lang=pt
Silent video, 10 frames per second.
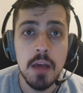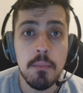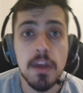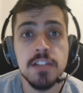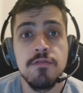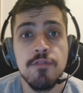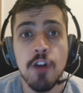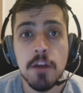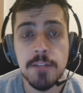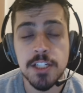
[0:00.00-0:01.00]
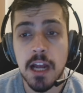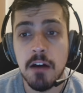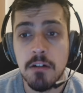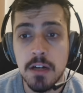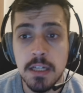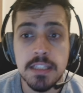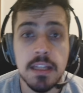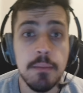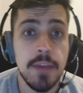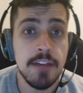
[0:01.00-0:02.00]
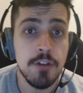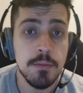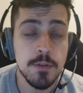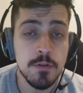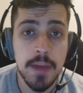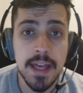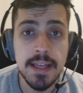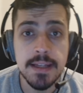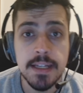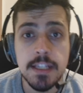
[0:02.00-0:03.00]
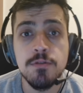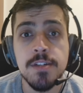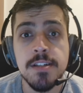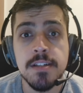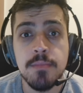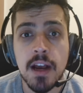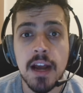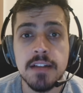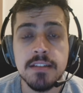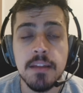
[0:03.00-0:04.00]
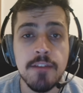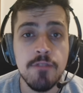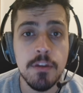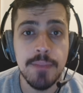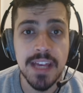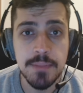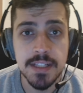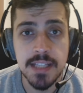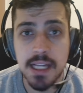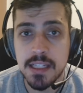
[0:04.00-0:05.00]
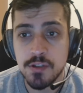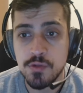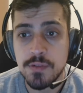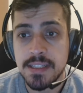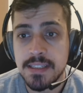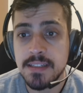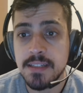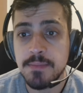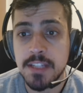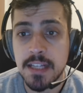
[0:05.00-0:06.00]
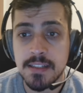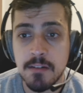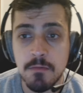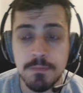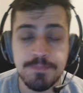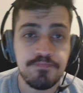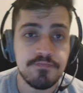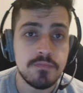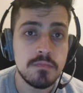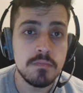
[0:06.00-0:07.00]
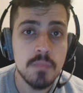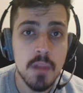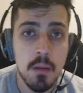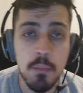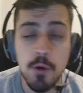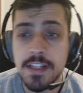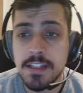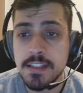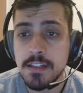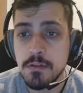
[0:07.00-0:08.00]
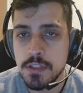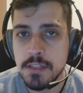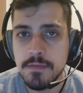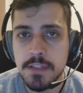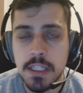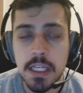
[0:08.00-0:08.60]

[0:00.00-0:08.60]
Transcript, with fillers: mas de forma geral também foi muito bem. E o J.J. McCarthy também foi bem, apesar da sua interceptação. Bo Knicks inclusive,